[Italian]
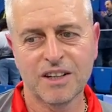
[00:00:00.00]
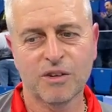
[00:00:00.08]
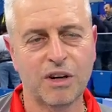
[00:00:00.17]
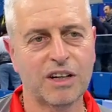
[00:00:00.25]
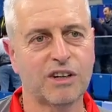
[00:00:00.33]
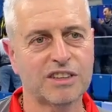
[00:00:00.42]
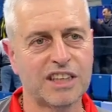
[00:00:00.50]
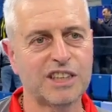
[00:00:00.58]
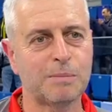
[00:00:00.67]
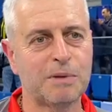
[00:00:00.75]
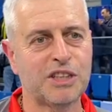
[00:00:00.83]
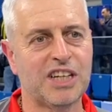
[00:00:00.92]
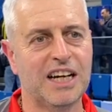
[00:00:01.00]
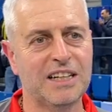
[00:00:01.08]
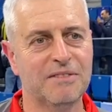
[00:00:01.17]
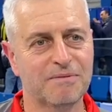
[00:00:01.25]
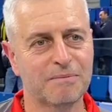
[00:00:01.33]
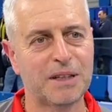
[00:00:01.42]
qualcosa di speciale
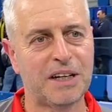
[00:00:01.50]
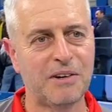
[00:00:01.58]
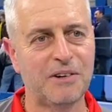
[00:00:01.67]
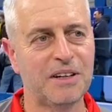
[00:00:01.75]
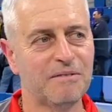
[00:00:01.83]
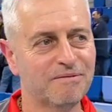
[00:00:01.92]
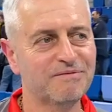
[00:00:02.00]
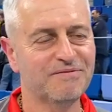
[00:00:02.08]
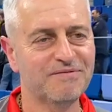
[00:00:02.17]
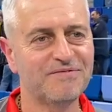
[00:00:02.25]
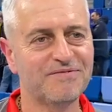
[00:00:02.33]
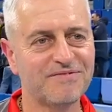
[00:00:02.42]
per noi. Ti